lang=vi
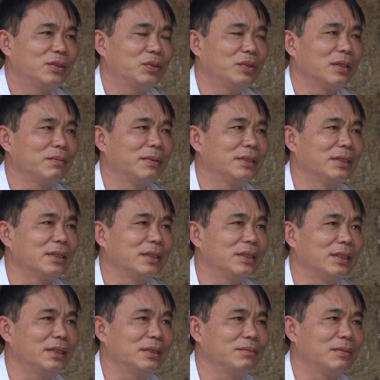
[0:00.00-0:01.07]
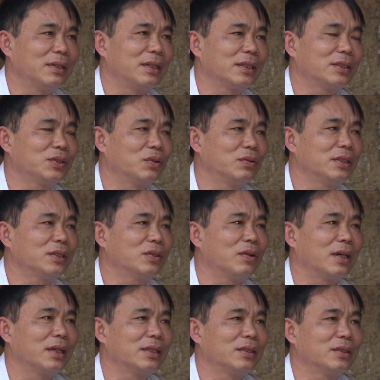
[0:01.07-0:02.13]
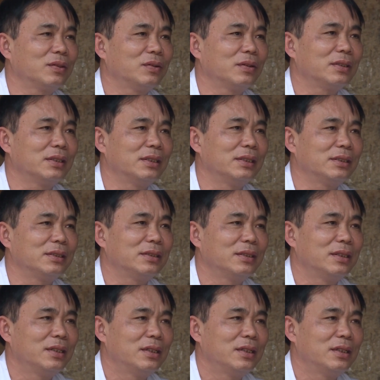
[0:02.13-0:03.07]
chuyện bệnh nhân đi mà lấy số điện thoại của gia đình